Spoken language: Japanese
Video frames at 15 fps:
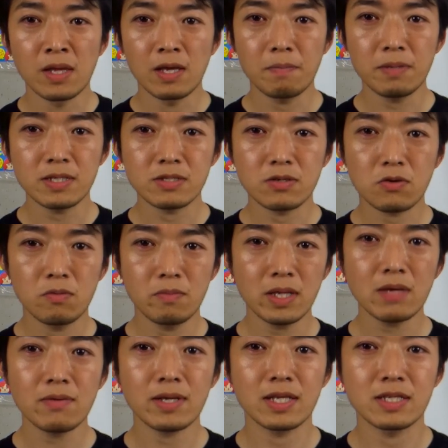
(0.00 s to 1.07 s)
ぱりそこまで
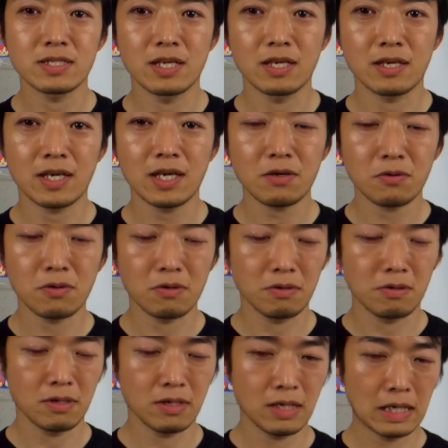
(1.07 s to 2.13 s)
はですね結構
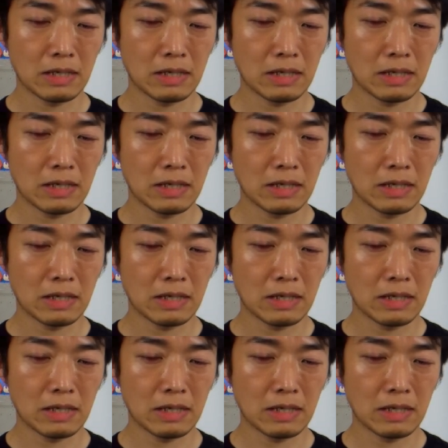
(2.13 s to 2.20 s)
あ